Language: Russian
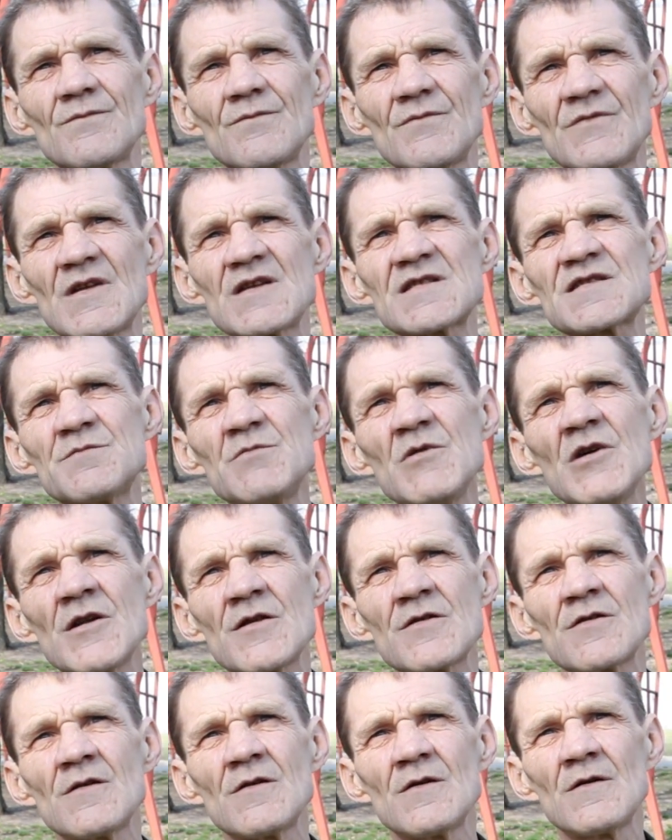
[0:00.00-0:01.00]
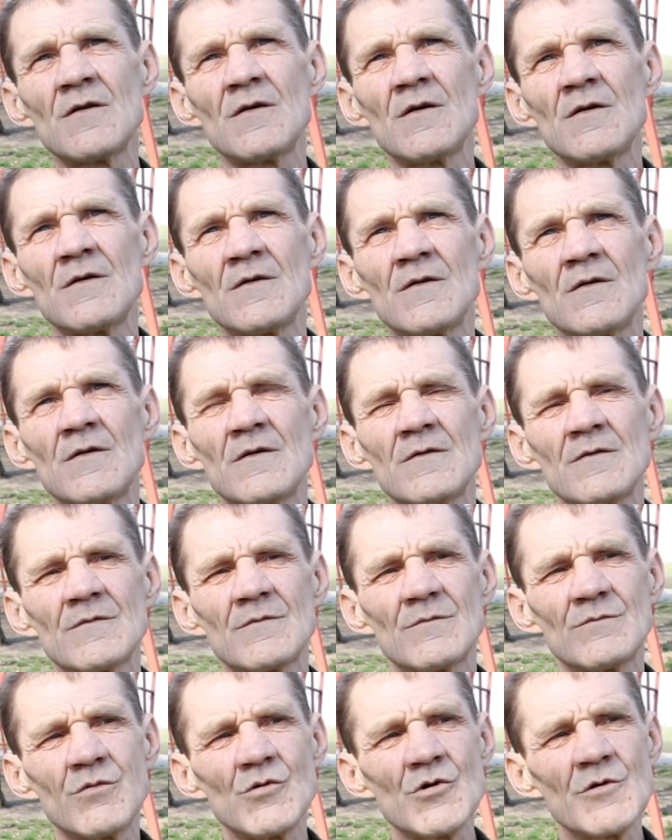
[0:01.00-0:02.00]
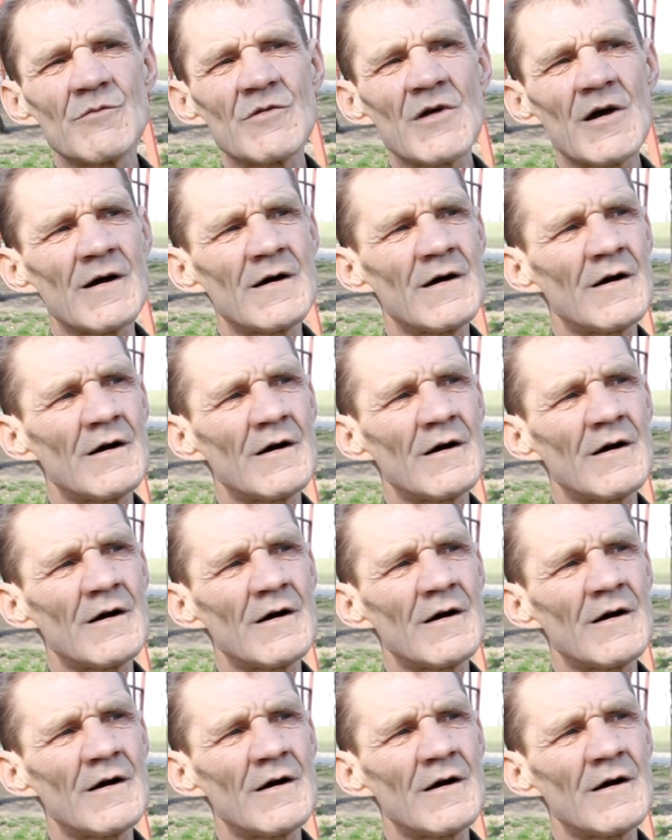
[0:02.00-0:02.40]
на смерть, будем так